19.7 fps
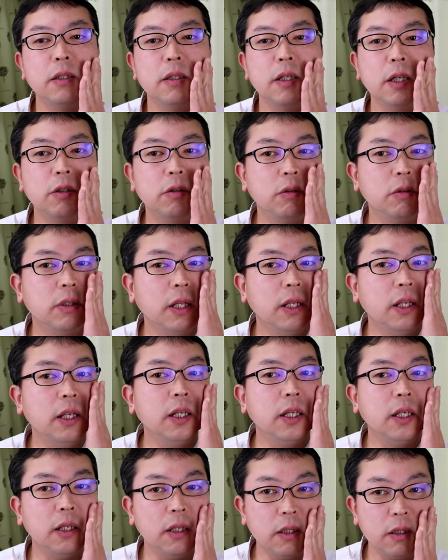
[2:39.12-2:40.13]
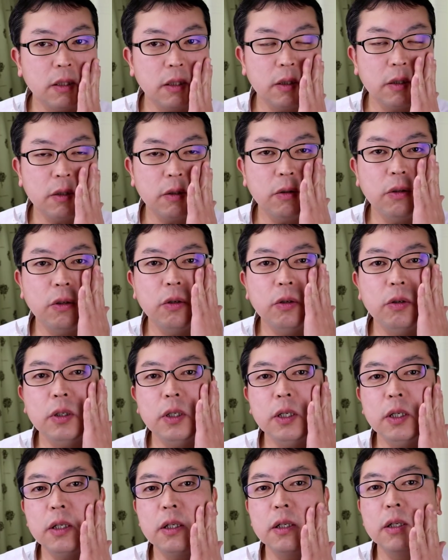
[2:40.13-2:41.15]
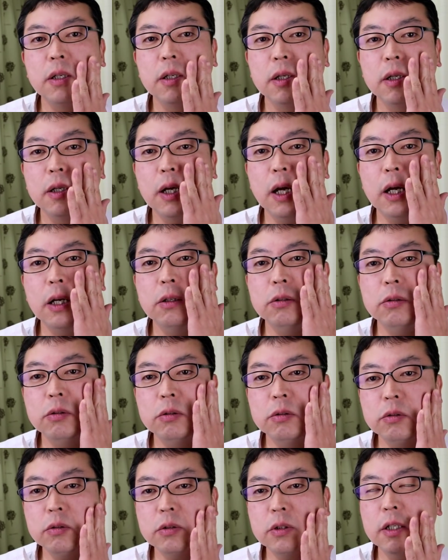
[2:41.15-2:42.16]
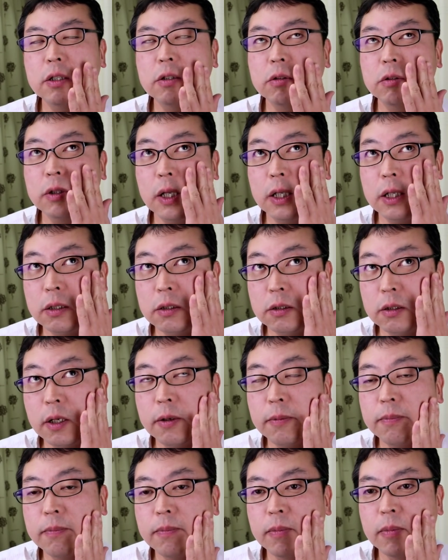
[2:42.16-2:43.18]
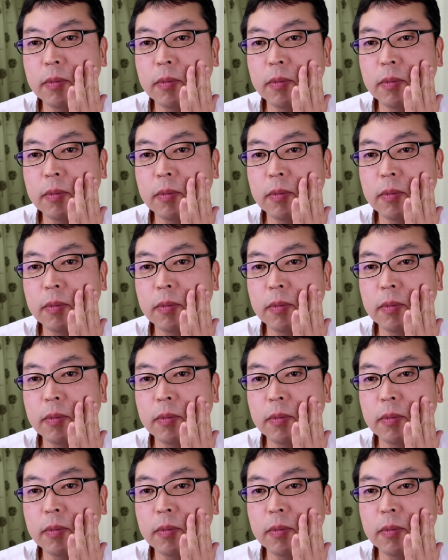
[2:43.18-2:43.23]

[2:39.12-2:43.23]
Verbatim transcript: さするだけでいいです。このように軽くさするだけですね。